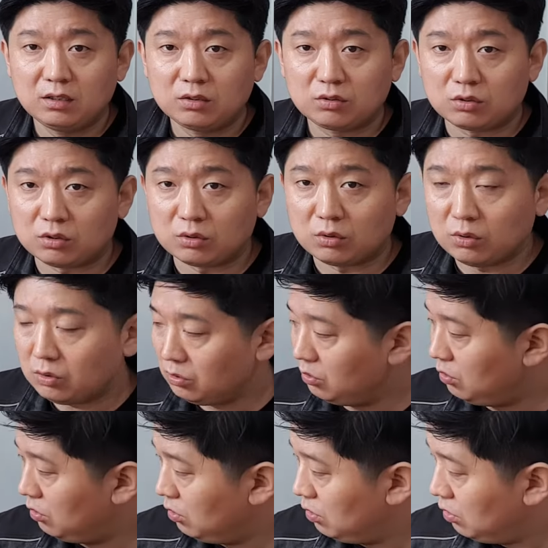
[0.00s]
그리고
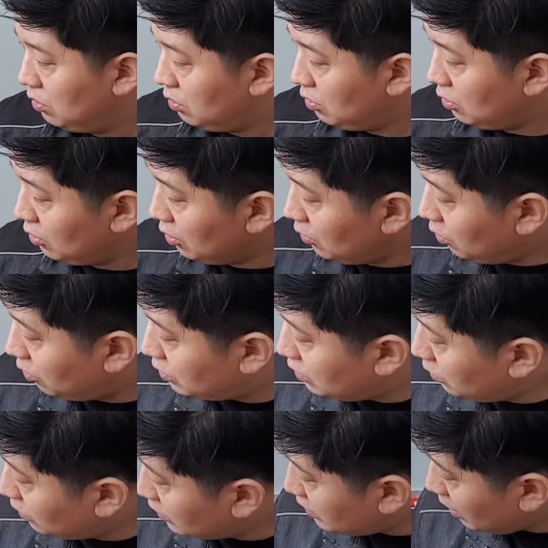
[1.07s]
혹시
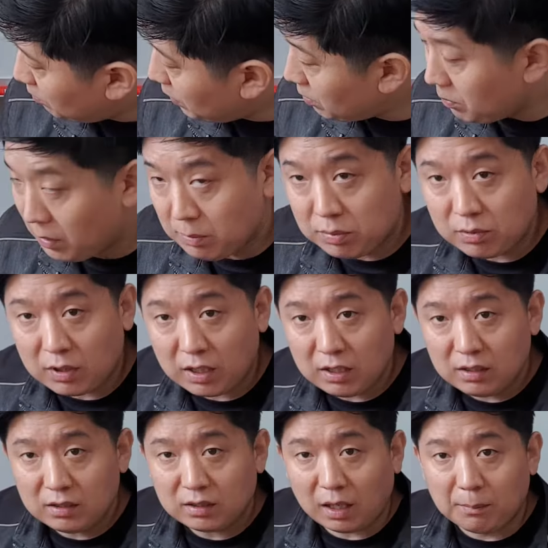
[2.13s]
여기
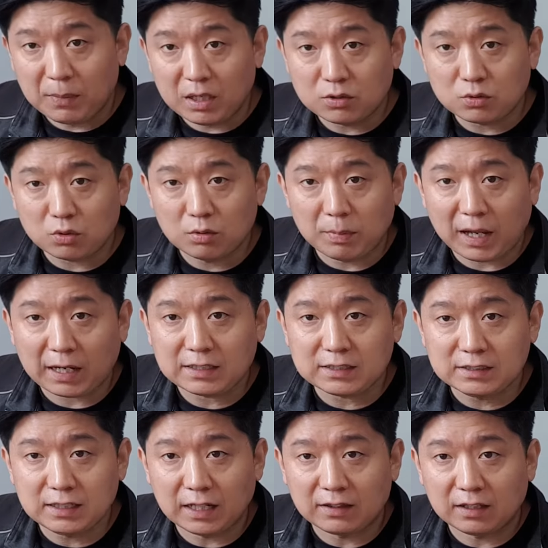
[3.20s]
300밸브가 난방 쪽을
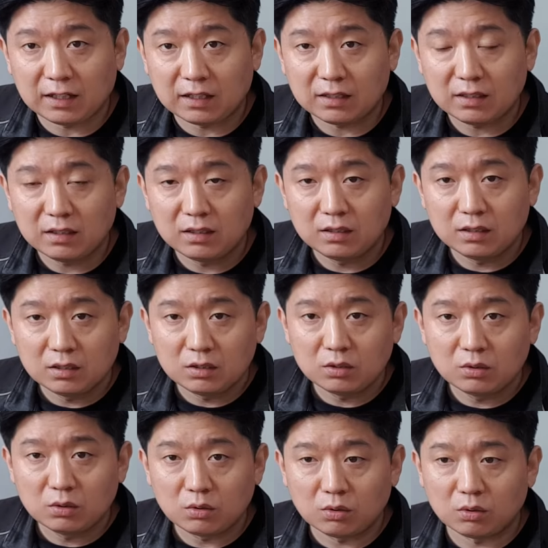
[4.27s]
막지는 않나
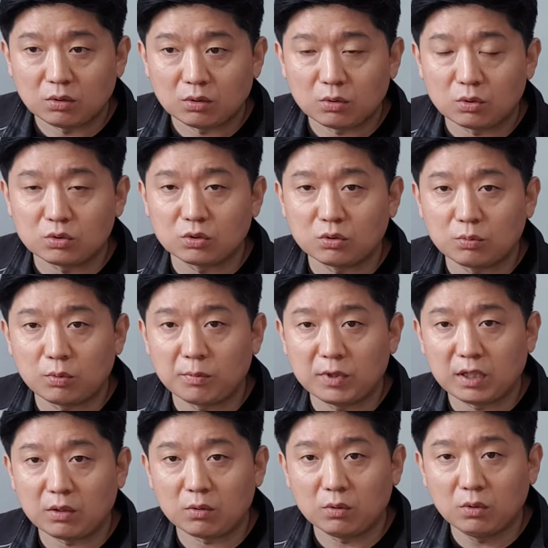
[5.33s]
어, 그 정도 보면
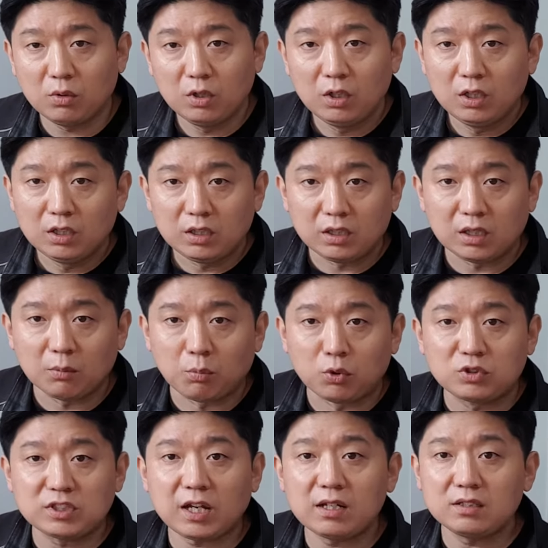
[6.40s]
되고 이게
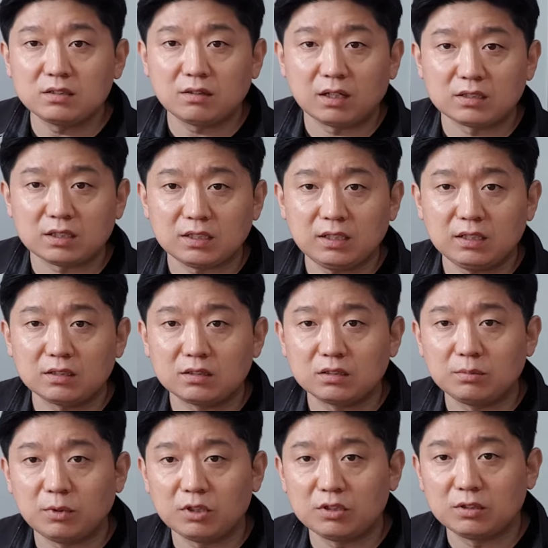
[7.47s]
못 찾을 것 같잖아
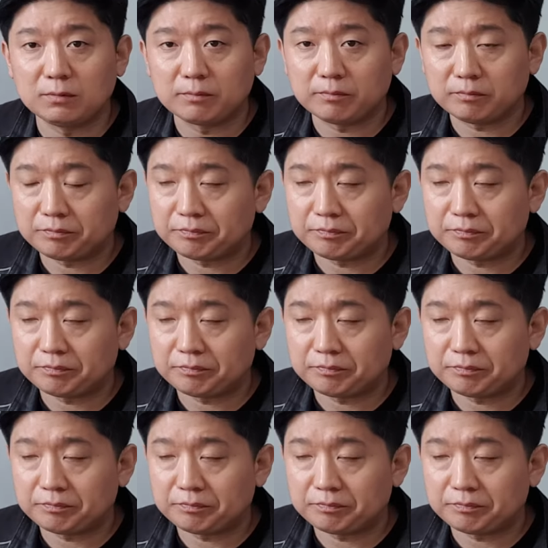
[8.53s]
그러면은